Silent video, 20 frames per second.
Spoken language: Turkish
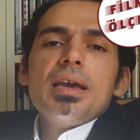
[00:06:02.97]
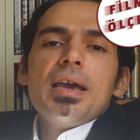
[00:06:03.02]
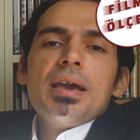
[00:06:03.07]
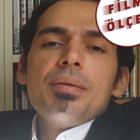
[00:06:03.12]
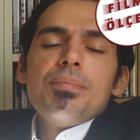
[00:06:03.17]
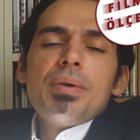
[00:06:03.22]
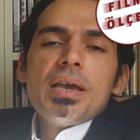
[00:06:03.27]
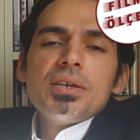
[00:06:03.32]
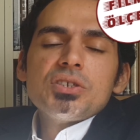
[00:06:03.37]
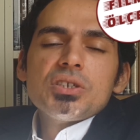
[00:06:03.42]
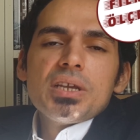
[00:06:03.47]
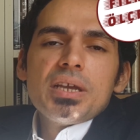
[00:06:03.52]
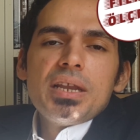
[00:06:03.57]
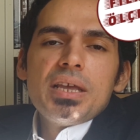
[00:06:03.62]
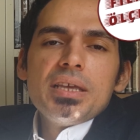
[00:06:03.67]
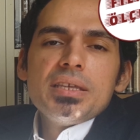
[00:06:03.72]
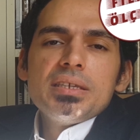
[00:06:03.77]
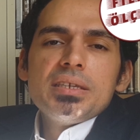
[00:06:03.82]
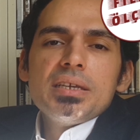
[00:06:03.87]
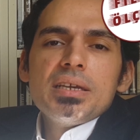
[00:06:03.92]
e, 5
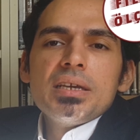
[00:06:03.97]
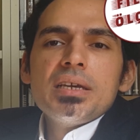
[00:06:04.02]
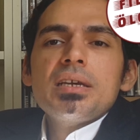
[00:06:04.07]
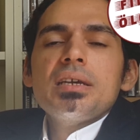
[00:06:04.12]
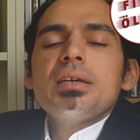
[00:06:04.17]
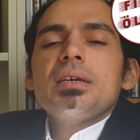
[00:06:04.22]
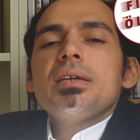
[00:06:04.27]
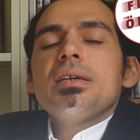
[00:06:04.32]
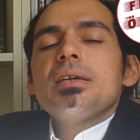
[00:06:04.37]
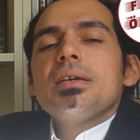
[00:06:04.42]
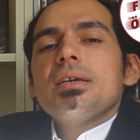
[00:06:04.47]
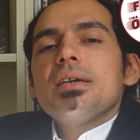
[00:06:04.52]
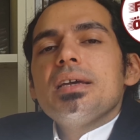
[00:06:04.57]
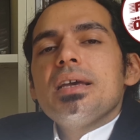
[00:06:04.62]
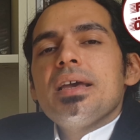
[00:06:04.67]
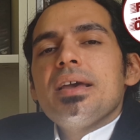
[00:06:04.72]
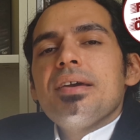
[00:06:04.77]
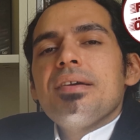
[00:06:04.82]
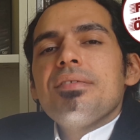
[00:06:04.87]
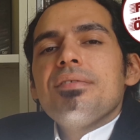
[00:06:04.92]
kere 2
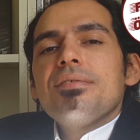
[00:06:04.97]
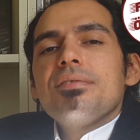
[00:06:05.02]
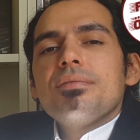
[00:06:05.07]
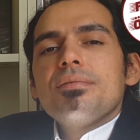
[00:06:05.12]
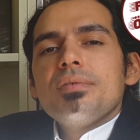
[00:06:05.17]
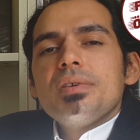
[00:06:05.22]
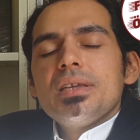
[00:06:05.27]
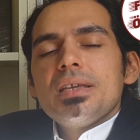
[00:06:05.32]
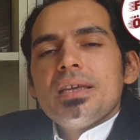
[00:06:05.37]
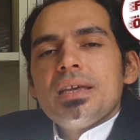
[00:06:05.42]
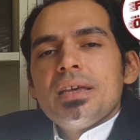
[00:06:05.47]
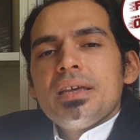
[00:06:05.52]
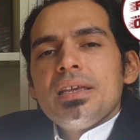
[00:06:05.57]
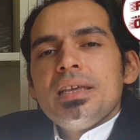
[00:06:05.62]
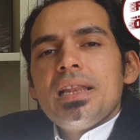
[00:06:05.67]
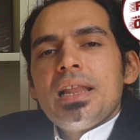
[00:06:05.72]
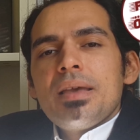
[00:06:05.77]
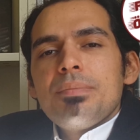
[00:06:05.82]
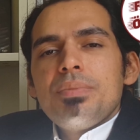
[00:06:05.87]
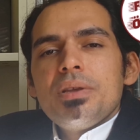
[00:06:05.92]
e, e,
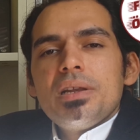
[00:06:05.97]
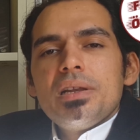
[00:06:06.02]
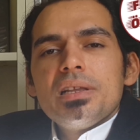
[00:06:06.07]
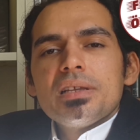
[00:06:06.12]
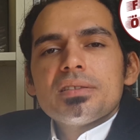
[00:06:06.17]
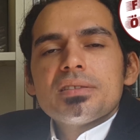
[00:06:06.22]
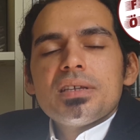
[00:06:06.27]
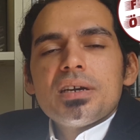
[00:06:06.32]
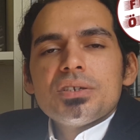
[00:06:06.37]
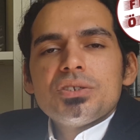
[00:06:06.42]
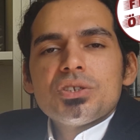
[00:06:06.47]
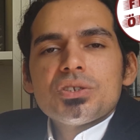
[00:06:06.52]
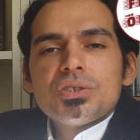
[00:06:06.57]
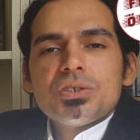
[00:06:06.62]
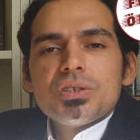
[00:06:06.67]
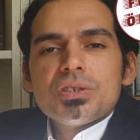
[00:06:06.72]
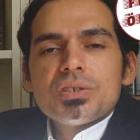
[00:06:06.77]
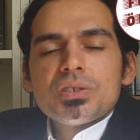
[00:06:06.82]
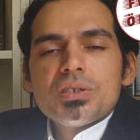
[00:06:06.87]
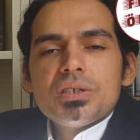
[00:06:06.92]
ile birlikte
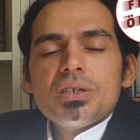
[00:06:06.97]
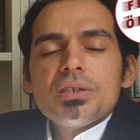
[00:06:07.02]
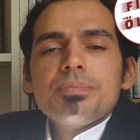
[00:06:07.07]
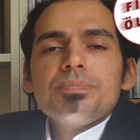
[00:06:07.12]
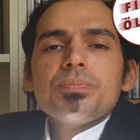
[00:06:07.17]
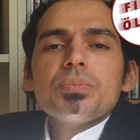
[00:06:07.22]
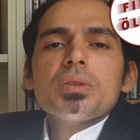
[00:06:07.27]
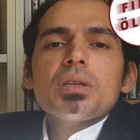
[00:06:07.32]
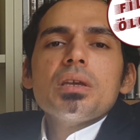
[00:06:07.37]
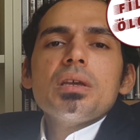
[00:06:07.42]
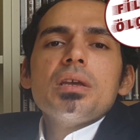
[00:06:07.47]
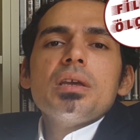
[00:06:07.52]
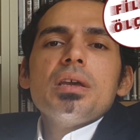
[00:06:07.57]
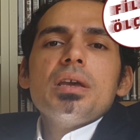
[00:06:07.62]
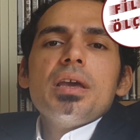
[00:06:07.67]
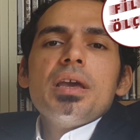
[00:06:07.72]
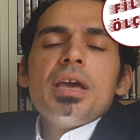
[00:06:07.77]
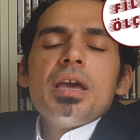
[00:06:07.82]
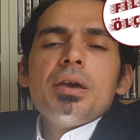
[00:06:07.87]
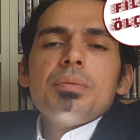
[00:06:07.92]
açıkçası.
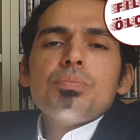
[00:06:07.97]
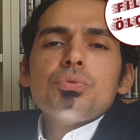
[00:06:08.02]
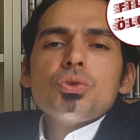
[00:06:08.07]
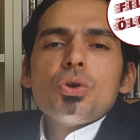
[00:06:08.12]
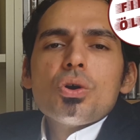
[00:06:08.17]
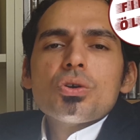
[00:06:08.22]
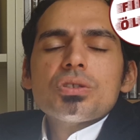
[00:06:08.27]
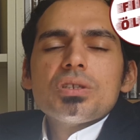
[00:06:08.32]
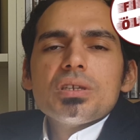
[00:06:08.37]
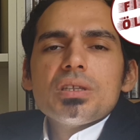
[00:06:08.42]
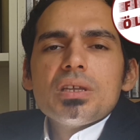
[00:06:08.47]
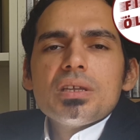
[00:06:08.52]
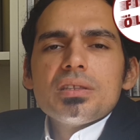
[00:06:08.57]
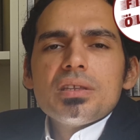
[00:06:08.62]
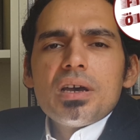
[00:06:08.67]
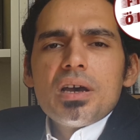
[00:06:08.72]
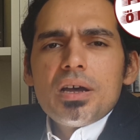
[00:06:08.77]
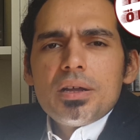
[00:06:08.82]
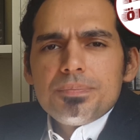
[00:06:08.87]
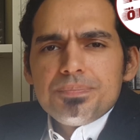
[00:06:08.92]
E, bu
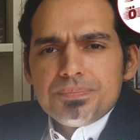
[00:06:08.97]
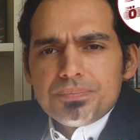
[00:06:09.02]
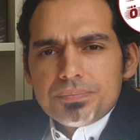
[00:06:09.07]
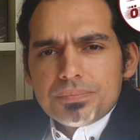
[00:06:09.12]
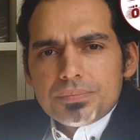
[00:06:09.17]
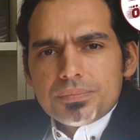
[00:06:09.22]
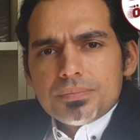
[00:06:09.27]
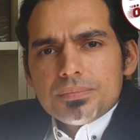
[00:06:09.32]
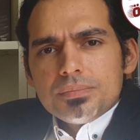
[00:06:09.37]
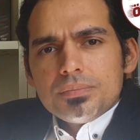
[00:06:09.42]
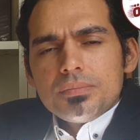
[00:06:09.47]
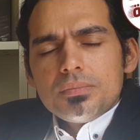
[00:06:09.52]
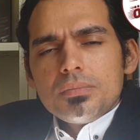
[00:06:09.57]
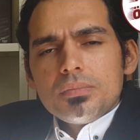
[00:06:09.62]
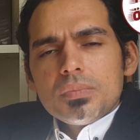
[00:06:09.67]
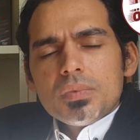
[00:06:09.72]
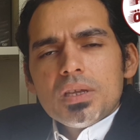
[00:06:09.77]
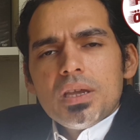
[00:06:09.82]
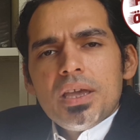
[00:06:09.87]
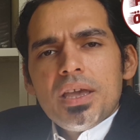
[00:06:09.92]
noktada da
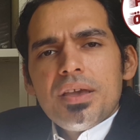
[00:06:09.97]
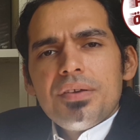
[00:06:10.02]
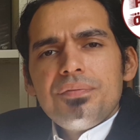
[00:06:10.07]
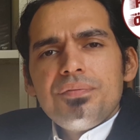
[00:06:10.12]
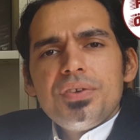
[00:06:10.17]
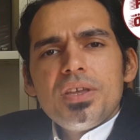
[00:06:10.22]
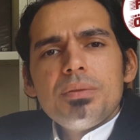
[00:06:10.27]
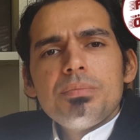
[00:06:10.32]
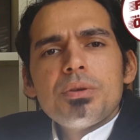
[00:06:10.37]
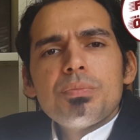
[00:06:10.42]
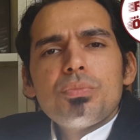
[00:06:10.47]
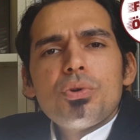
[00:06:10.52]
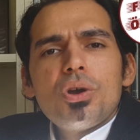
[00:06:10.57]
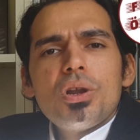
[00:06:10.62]
e, filmin